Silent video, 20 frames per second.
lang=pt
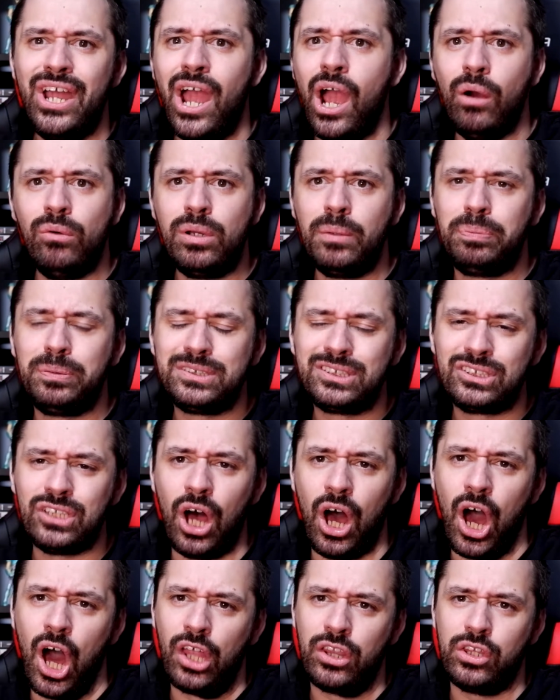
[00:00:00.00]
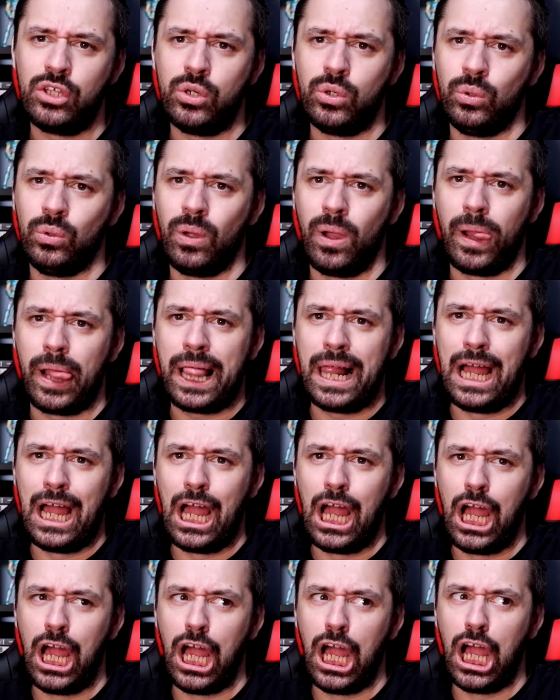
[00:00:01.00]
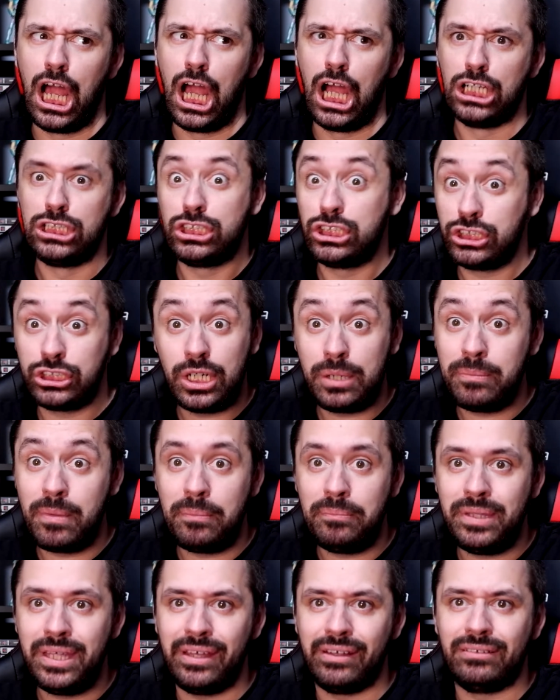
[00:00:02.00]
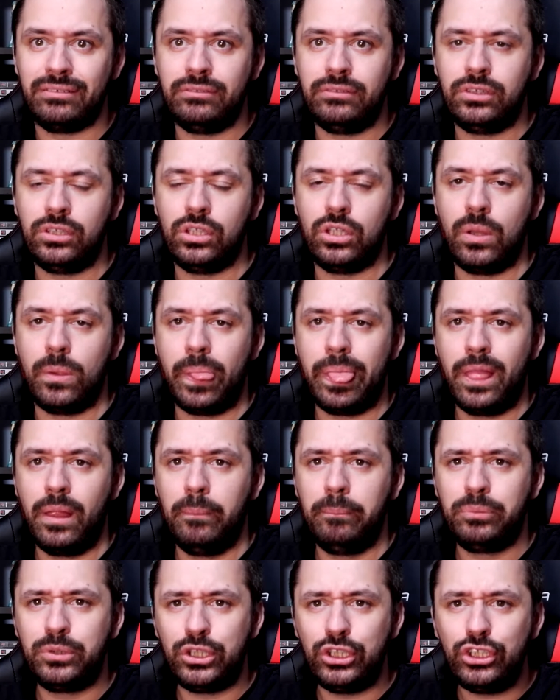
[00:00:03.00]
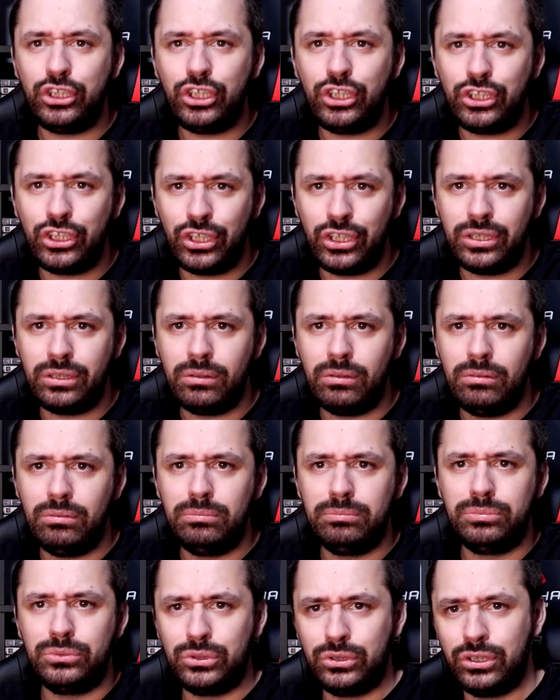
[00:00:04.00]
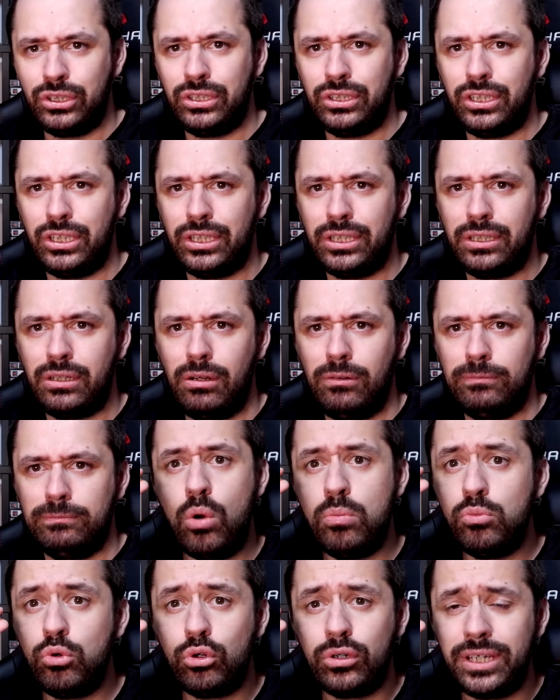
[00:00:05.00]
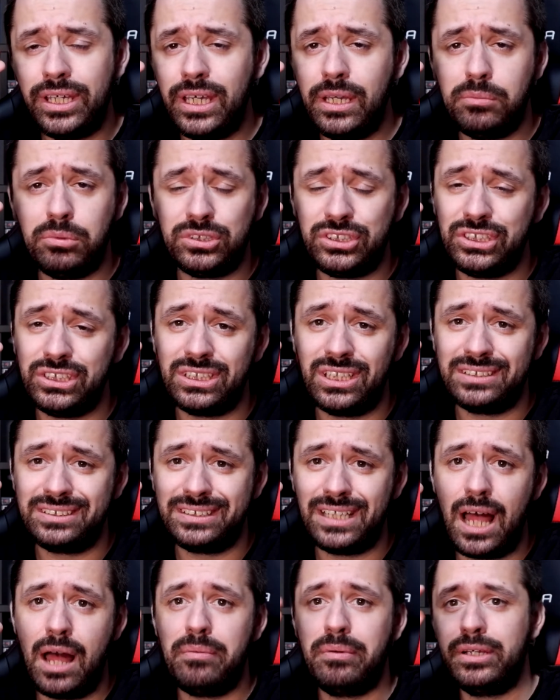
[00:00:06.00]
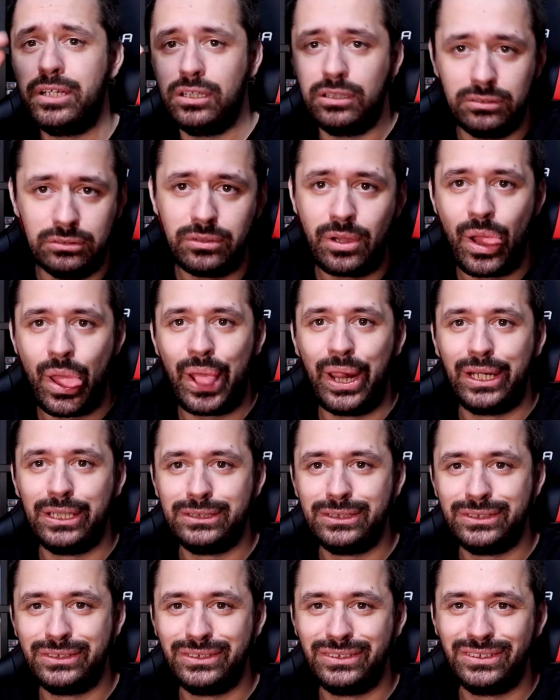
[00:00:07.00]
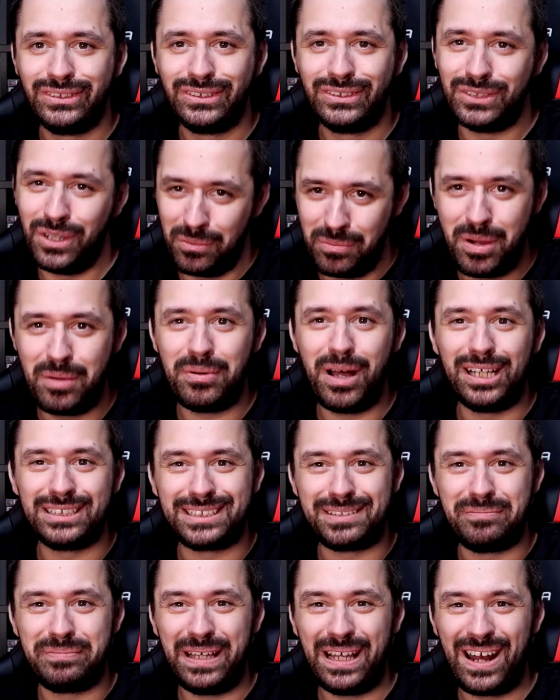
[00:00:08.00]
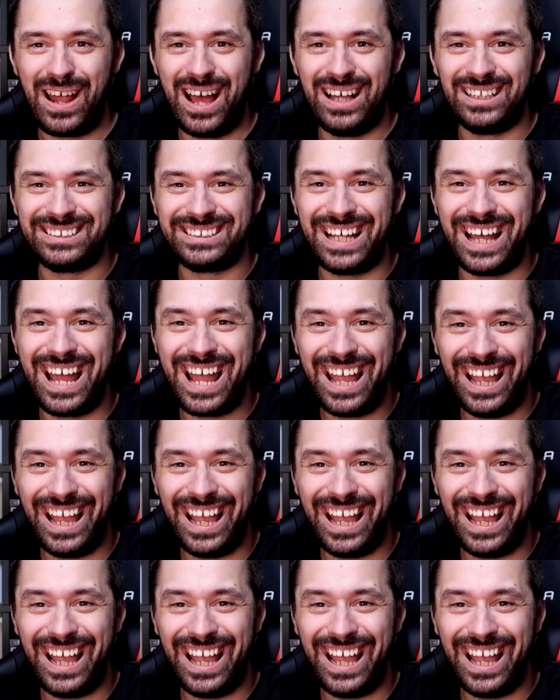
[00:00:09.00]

É um episódio ah, extremamente pequenininho, pequenininho, como o que vocês já sabem, como a vossa pilota.